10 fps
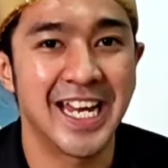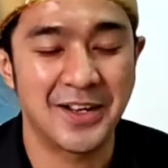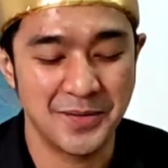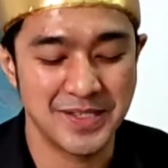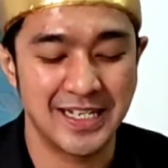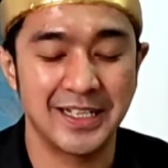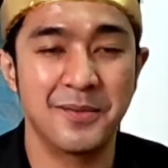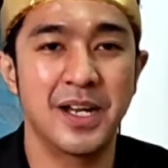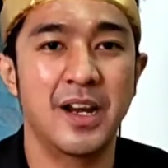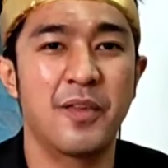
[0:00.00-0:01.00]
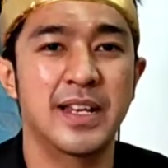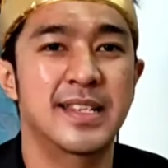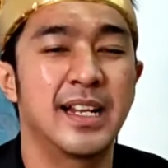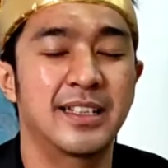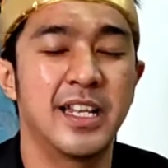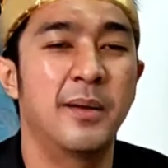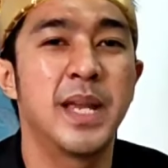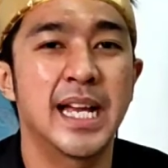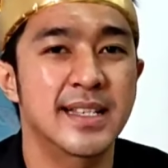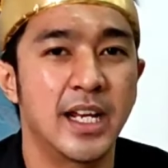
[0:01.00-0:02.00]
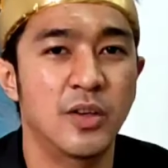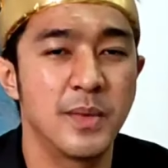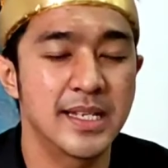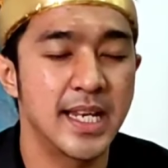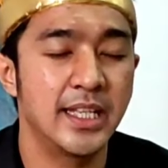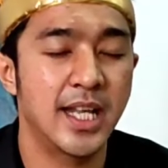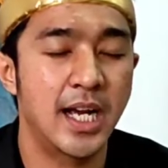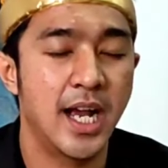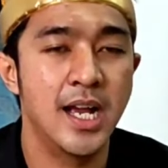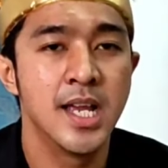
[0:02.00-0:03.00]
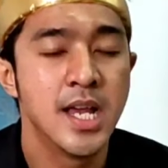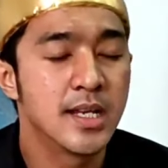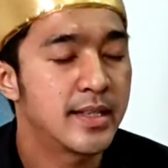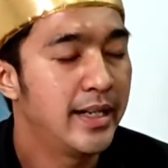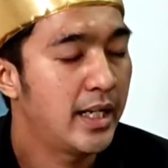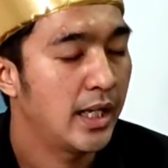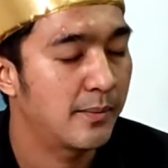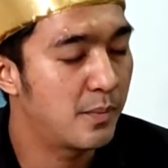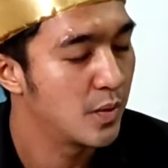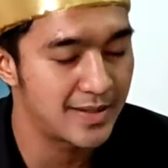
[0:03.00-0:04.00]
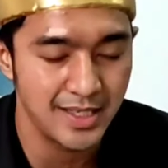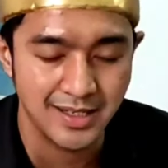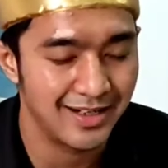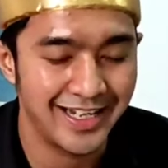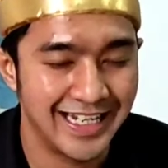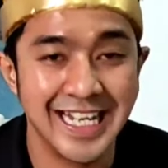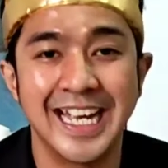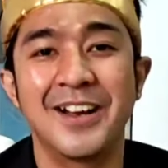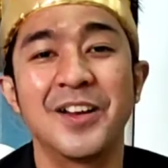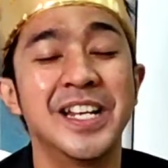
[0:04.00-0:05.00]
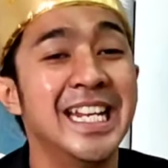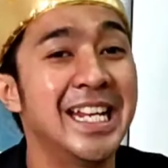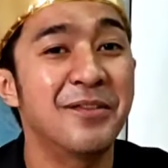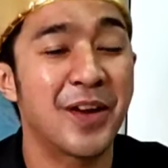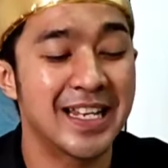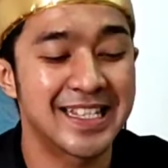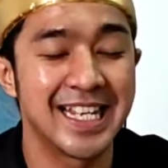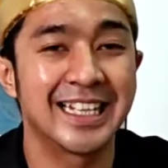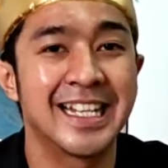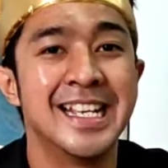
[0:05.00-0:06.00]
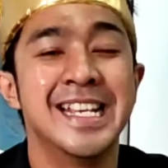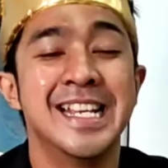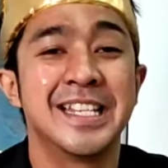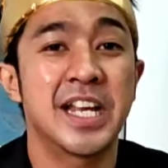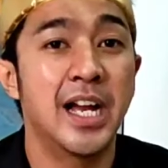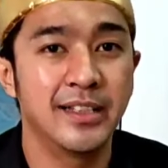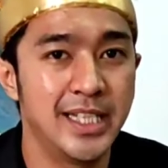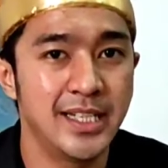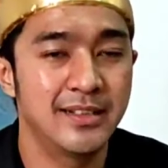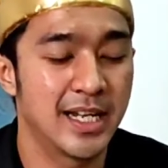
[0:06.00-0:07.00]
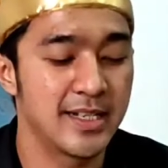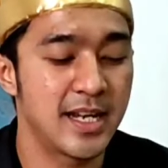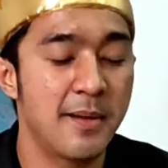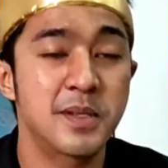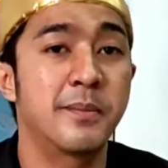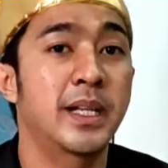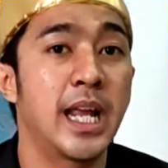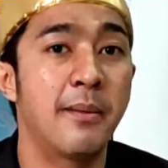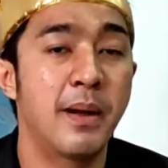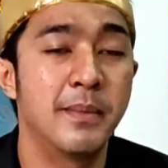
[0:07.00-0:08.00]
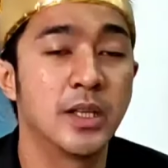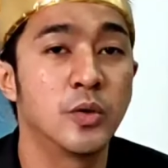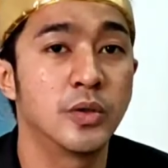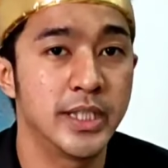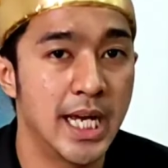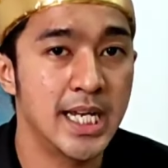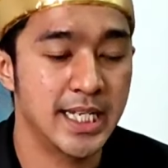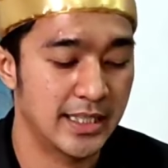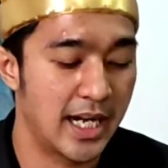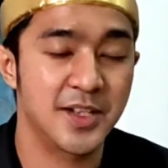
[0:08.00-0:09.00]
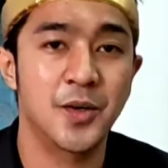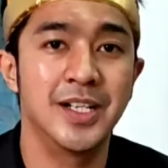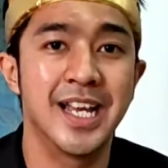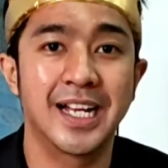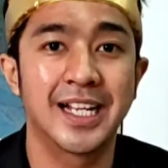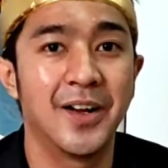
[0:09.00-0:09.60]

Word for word: ya kalau misal kita pakai face shield yang biasa itu biasanya kita agak sedikit pusing lah ya nah kalau ini face shield canggih dari Sharp seperti apa bentuknya kita langsung aja ke